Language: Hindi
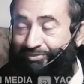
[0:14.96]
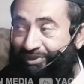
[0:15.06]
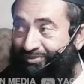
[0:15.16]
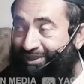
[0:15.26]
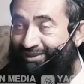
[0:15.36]

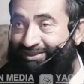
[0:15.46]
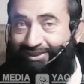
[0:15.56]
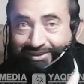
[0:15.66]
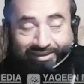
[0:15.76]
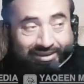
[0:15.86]
मेहमान था
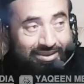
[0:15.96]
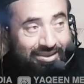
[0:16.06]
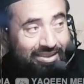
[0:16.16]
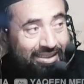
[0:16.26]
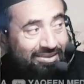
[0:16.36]

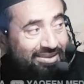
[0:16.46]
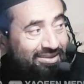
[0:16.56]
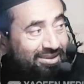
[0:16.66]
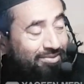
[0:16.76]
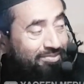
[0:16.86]
रात के
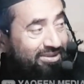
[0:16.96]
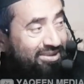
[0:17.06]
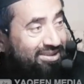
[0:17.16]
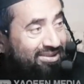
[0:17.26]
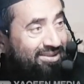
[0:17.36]
तीन
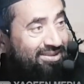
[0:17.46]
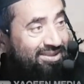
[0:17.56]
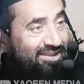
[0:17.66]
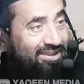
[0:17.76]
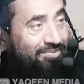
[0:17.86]
बजे शदीद
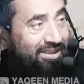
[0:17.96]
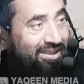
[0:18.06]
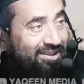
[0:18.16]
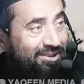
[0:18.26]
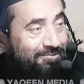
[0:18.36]
सर्दी में
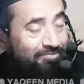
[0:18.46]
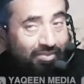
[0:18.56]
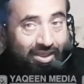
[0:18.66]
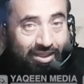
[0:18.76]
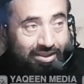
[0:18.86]
आ गए
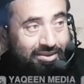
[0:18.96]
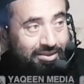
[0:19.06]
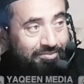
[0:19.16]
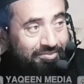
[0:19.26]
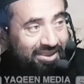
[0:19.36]

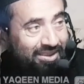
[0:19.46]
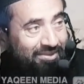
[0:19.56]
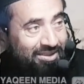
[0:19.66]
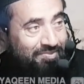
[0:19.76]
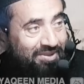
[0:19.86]
मैं
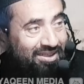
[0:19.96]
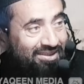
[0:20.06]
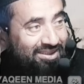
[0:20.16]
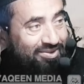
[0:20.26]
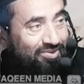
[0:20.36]
नमाज़ पढ़
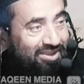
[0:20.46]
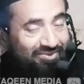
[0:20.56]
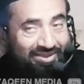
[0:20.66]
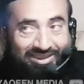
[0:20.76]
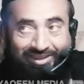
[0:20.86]
रहा था तो
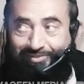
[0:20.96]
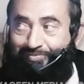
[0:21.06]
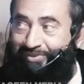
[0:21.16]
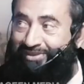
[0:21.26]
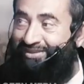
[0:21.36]
दरवाज़ा
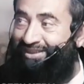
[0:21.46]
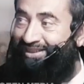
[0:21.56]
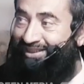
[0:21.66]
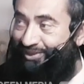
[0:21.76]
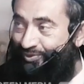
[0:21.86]
बंद था
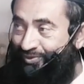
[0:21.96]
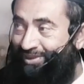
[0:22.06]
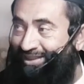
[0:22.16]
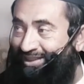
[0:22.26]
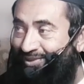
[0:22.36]
लेकिन
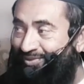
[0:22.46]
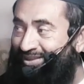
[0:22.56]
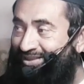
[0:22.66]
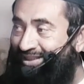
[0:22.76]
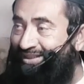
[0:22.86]
कुंडा लगा हुआ
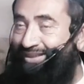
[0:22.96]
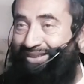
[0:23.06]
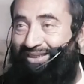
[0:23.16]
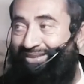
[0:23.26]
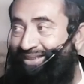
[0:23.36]
नहीं था
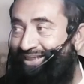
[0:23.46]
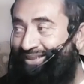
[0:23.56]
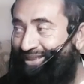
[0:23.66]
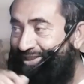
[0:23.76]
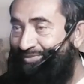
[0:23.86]
अंदर
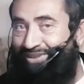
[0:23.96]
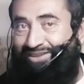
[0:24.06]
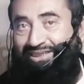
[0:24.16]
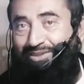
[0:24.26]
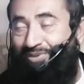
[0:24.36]
आकर के
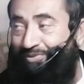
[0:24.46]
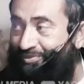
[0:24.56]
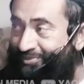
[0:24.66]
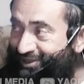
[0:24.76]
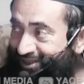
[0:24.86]
मेरी चारपाई
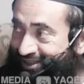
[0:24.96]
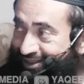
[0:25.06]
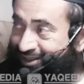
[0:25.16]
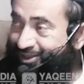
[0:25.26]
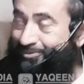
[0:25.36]
भी बैठ गए
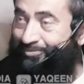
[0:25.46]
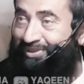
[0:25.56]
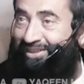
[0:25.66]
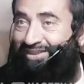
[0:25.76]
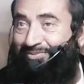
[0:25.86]

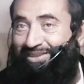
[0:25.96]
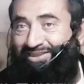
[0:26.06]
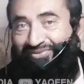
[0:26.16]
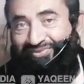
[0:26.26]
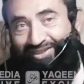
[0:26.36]
मैंने नमाज
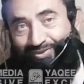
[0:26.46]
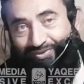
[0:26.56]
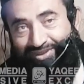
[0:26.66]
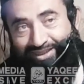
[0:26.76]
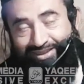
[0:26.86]
से फारग
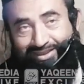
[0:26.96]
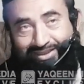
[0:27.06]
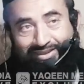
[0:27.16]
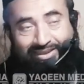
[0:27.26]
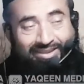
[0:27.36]
हो गया
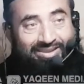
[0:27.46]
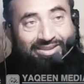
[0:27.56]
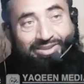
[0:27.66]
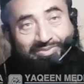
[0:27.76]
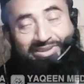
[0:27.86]
कहने
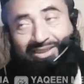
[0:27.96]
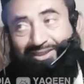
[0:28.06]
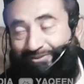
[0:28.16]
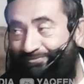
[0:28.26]
लगे कि बेटा